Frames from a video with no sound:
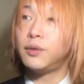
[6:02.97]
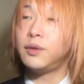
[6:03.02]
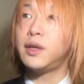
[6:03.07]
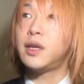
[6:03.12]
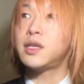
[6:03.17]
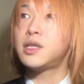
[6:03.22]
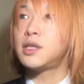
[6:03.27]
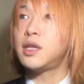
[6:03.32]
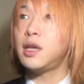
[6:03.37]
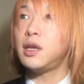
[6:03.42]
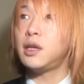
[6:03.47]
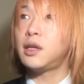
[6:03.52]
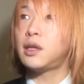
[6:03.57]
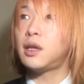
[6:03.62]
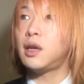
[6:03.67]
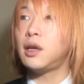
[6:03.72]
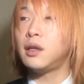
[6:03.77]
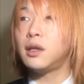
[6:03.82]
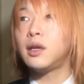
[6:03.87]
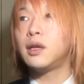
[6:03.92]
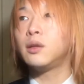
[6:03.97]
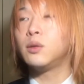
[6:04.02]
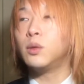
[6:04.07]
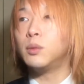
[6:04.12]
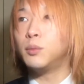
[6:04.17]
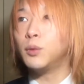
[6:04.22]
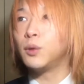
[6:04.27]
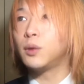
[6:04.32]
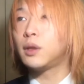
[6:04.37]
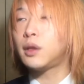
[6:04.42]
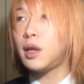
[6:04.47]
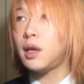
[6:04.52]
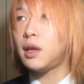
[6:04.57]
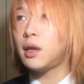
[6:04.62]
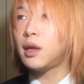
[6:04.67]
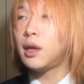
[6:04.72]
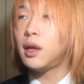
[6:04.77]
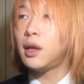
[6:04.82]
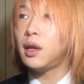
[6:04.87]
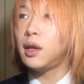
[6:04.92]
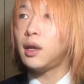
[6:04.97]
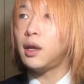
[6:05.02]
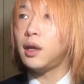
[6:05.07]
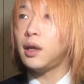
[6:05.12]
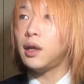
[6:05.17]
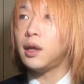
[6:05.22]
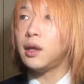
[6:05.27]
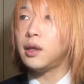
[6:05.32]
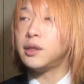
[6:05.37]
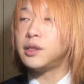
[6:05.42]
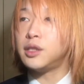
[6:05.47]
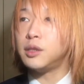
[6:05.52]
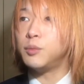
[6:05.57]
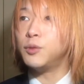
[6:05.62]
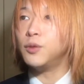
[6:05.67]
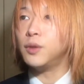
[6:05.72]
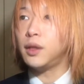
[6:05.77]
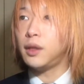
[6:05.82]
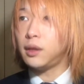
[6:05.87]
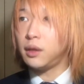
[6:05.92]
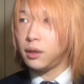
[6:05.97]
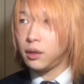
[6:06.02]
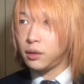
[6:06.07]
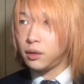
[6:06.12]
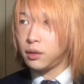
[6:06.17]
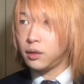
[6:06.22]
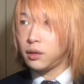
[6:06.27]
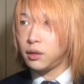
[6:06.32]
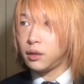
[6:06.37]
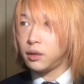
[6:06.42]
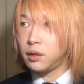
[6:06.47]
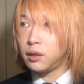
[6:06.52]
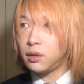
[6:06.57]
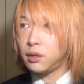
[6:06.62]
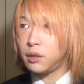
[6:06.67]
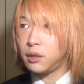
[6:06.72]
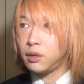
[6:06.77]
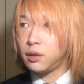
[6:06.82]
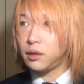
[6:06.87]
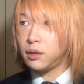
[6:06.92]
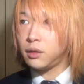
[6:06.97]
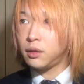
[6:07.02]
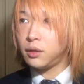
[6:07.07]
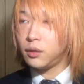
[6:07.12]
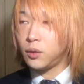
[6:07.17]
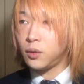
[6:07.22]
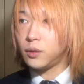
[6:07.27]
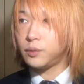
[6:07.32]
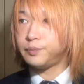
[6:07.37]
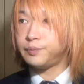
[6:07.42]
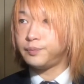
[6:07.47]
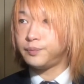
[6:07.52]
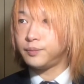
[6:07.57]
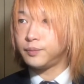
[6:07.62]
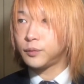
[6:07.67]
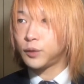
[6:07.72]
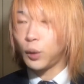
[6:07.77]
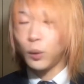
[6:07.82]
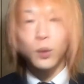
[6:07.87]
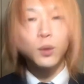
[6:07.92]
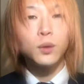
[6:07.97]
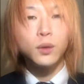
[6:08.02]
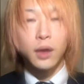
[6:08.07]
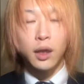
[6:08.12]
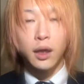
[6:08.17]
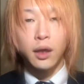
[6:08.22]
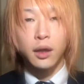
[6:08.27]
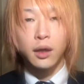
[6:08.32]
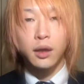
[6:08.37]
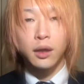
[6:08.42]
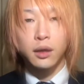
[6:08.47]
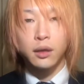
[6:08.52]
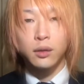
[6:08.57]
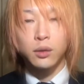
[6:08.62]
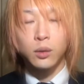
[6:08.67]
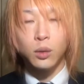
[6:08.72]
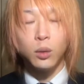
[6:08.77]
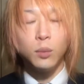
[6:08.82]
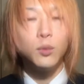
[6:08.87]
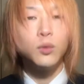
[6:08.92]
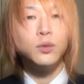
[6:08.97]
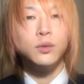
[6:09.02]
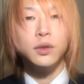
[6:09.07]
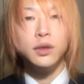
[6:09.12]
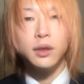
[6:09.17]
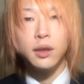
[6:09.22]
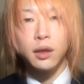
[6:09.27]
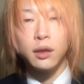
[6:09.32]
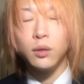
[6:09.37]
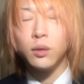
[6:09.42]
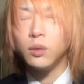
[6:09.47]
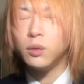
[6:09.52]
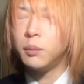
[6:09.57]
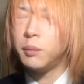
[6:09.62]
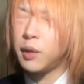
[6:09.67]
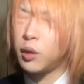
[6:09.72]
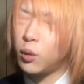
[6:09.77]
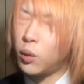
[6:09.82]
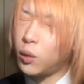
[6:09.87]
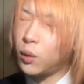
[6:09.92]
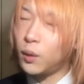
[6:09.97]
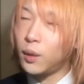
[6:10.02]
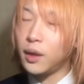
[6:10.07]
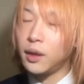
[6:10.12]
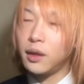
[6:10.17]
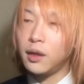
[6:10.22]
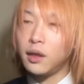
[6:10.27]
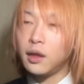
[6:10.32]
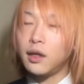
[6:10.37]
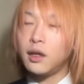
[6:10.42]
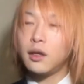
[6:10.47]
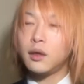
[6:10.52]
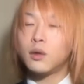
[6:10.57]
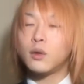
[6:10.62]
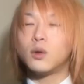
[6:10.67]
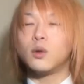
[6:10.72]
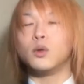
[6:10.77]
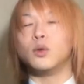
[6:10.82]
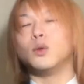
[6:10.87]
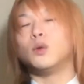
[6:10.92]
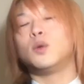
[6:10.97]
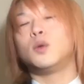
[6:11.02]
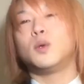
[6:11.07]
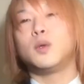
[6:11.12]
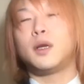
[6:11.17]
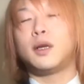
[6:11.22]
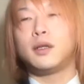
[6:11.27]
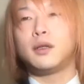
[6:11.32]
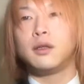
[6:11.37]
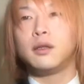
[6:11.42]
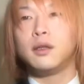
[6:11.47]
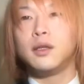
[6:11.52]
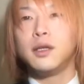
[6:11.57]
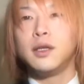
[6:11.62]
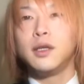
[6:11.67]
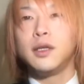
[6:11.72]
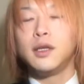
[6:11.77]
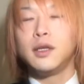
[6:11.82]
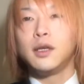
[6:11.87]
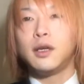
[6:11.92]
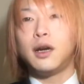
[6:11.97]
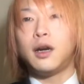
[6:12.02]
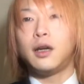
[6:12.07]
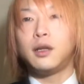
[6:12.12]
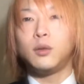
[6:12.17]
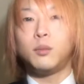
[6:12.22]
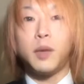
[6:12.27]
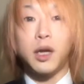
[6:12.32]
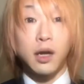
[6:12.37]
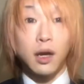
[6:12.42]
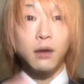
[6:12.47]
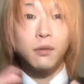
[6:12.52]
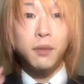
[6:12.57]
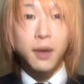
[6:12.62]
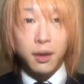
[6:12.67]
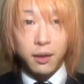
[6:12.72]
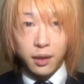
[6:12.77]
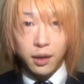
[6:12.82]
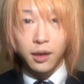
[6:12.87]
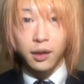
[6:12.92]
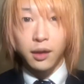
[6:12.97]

やしていきたいなと思って、自分のところでと思うんですけど、これね結構どうなんカフェ、